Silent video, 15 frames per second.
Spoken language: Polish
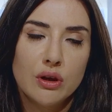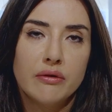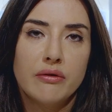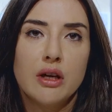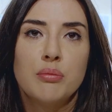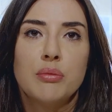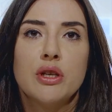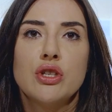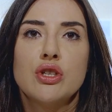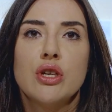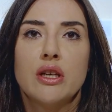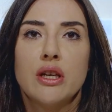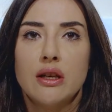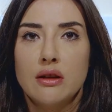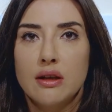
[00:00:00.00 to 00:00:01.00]
która w
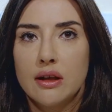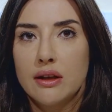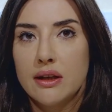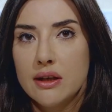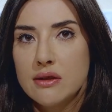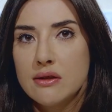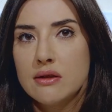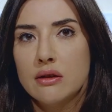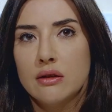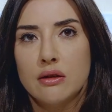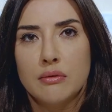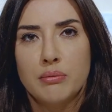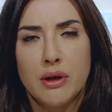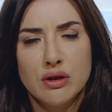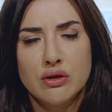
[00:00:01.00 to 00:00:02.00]
IBS-ie jednak jest
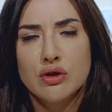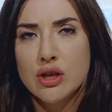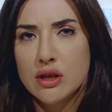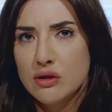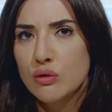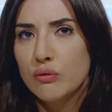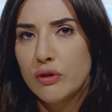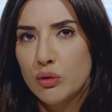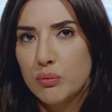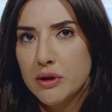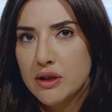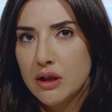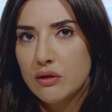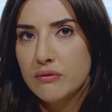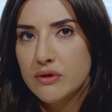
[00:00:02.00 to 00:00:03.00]
e, bardzo często u wielu
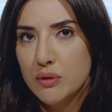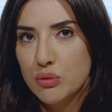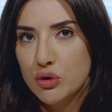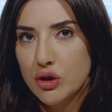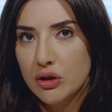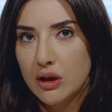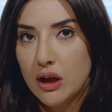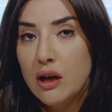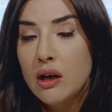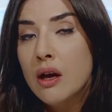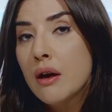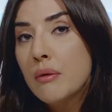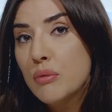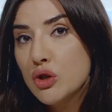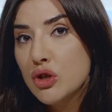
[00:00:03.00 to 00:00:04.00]
pacjentów zaburzona,
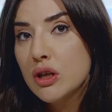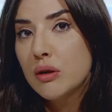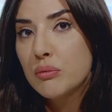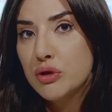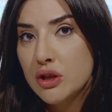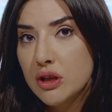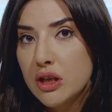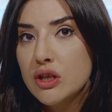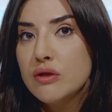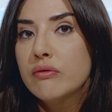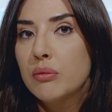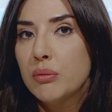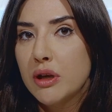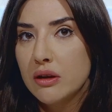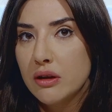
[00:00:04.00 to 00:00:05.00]
może nam przynieść
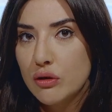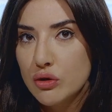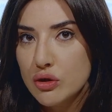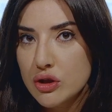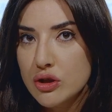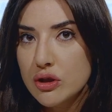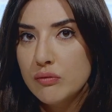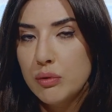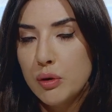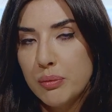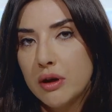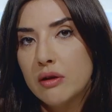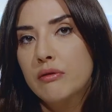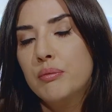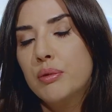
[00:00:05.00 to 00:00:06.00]
wymierne korzyści
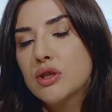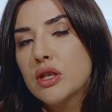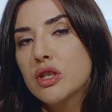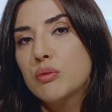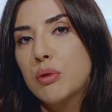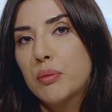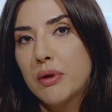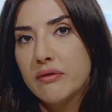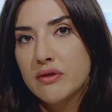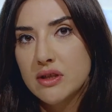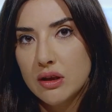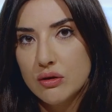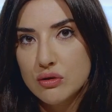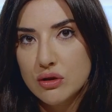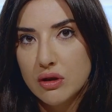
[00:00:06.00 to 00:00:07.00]
w postaci poprawy
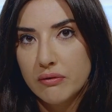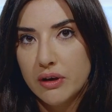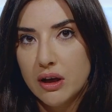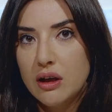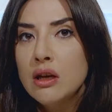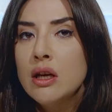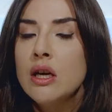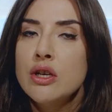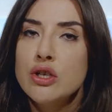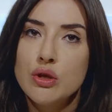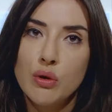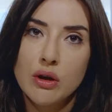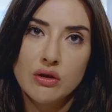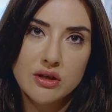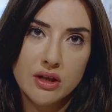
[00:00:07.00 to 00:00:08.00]
stanu zdrowia
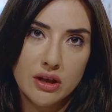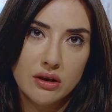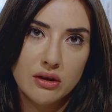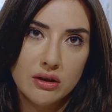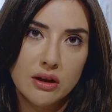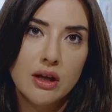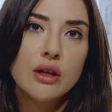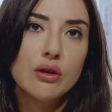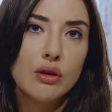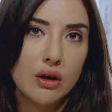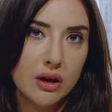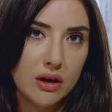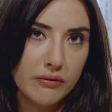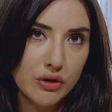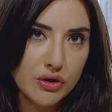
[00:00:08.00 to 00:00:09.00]
czy łagodzenia tych
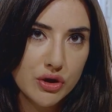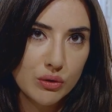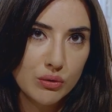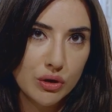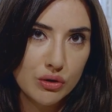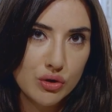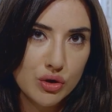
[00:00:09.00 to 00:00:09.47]
dolegliwości, które